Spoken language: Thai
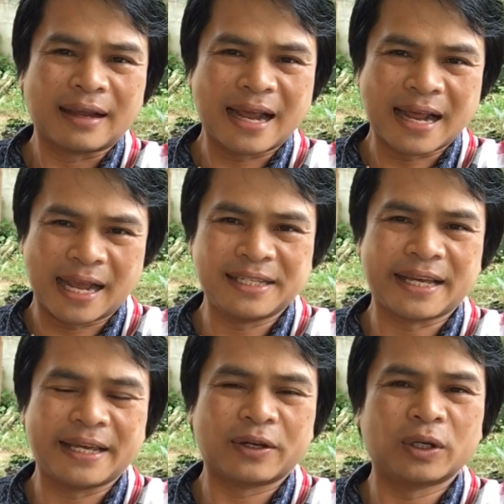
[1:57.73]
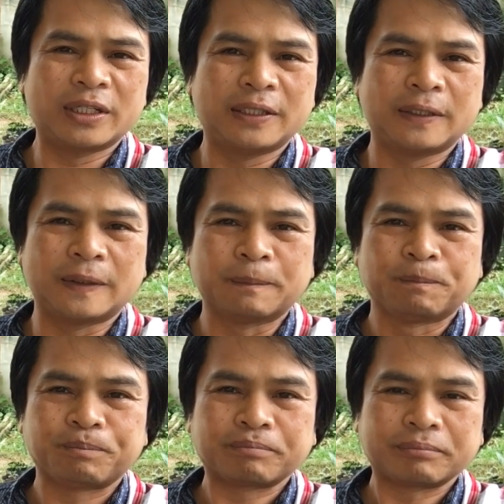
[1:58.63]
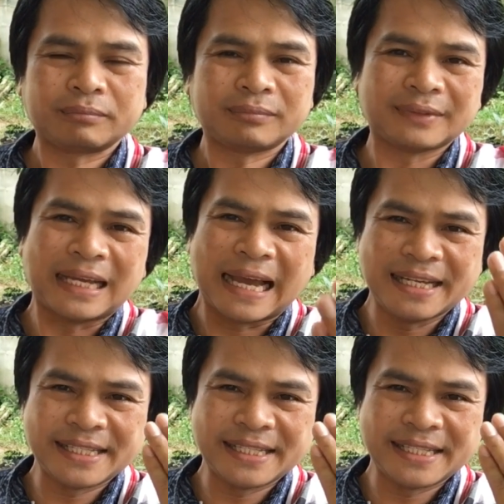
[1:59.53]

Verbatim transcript: การหายใจก็คือหา